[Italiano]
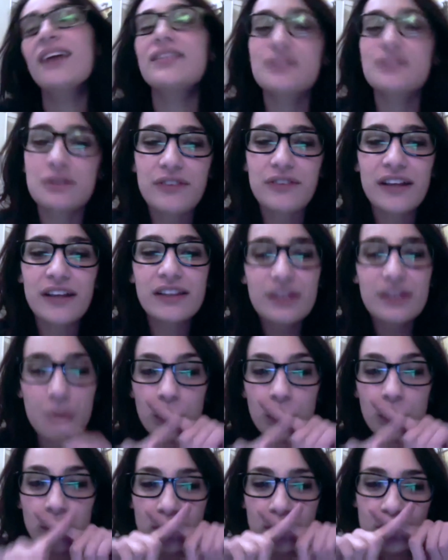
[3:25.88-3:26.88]
Infatti
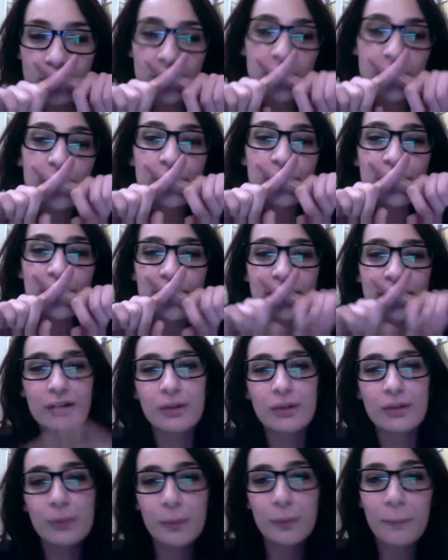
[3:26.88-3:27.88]
un culo
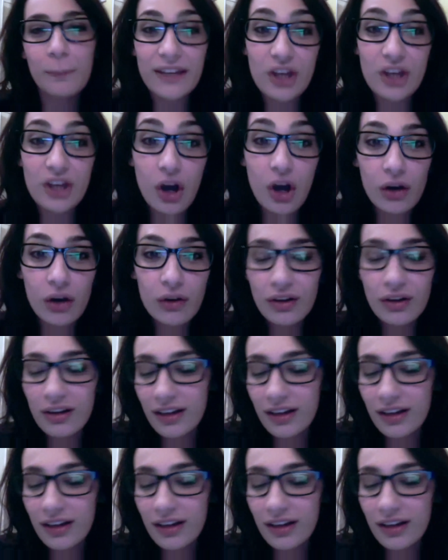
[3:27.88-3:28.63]
come un paiolo